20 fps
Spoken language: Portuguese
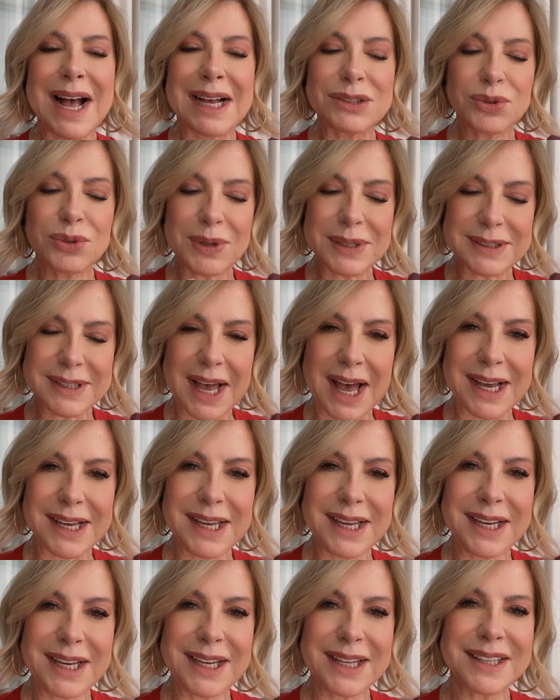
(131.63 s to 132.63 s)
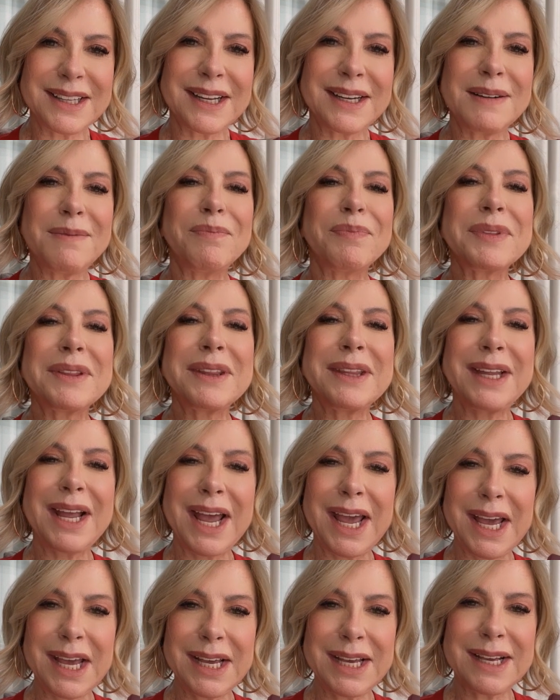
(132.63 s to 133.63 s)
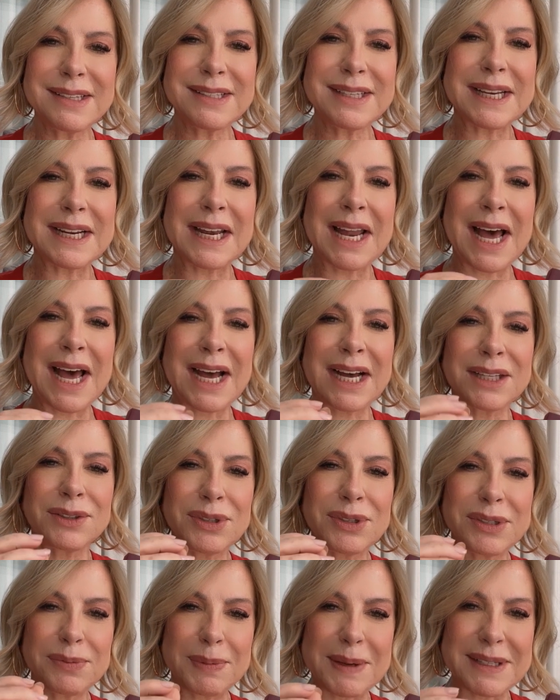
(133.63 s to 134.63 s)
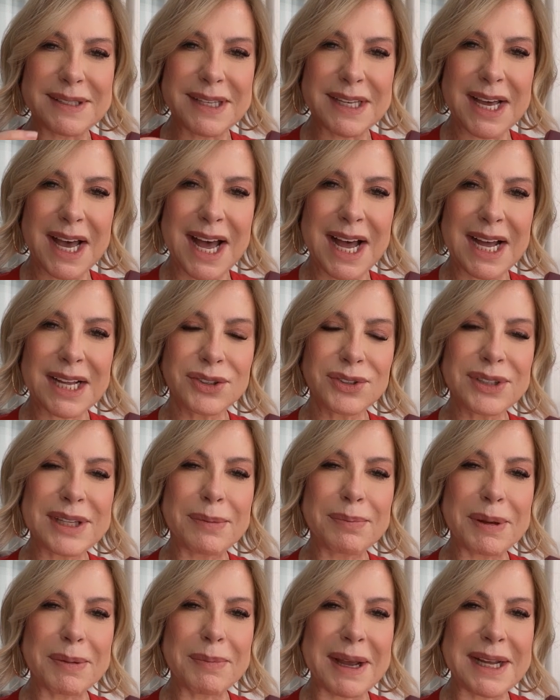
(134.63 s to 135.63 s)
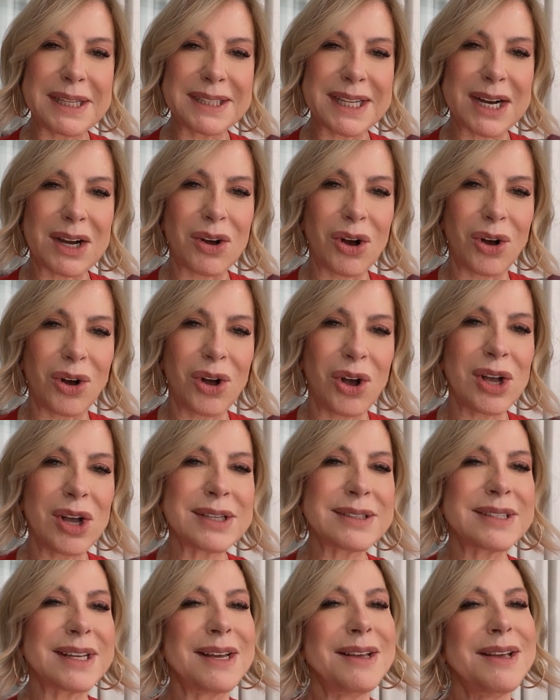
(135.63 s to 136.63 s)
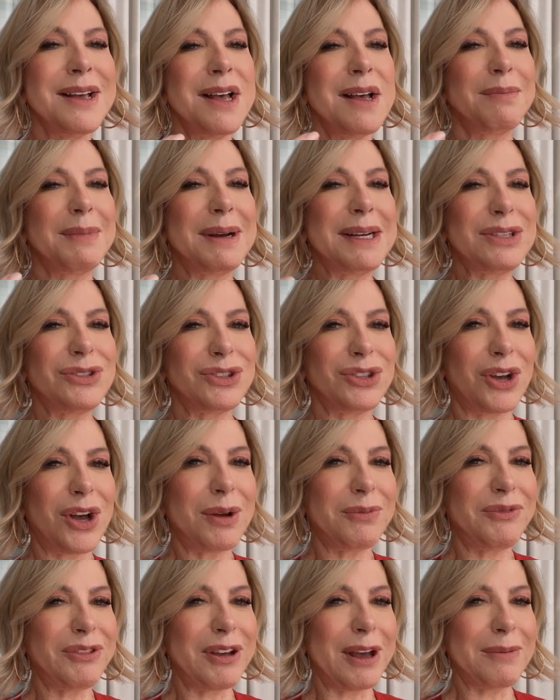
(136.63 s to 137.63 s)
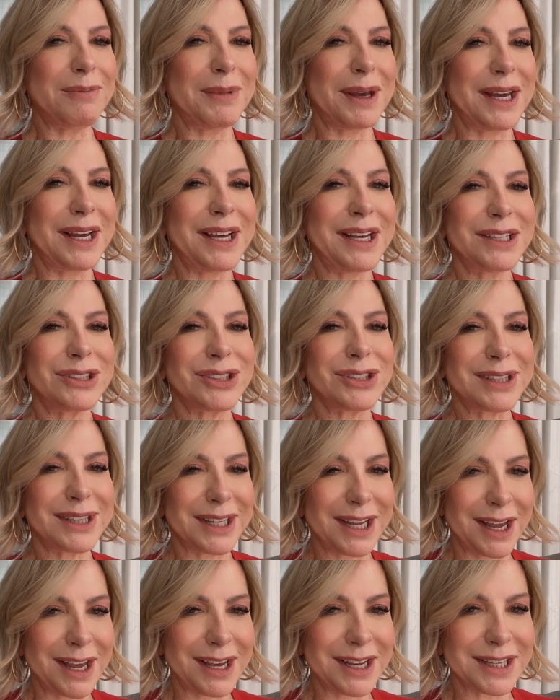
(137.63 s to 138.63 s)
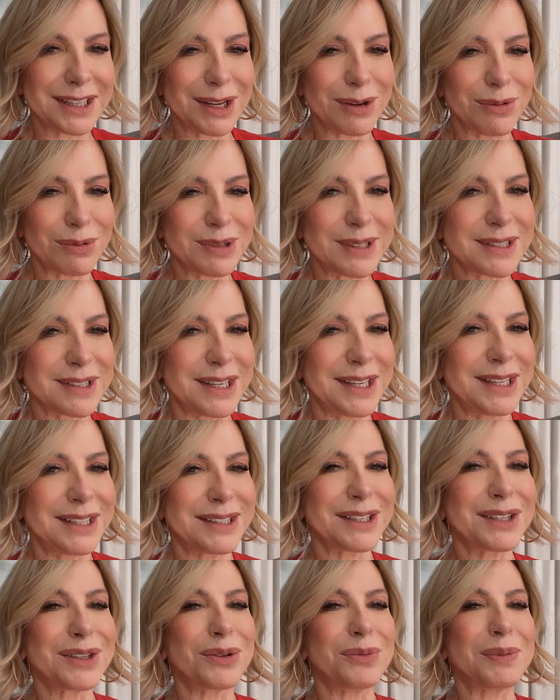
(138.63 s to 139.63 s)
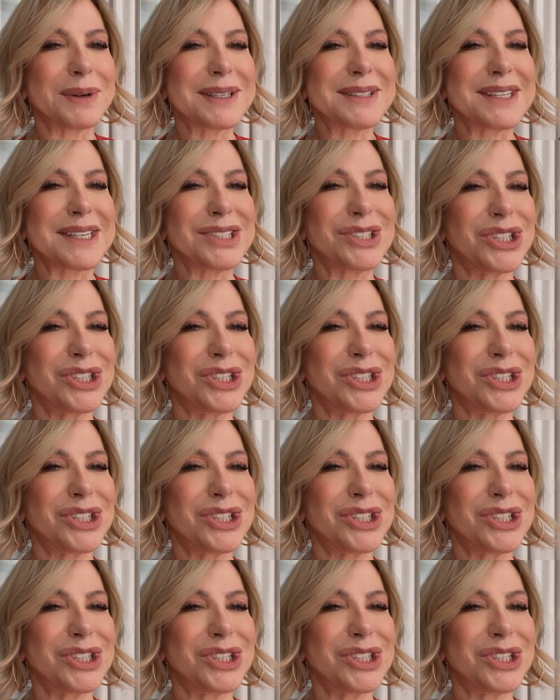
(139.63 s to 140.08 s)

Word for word: a sua saída tem esse lado especiado da pimenta rosa, mas obviamente tem que ter um cítrico para ser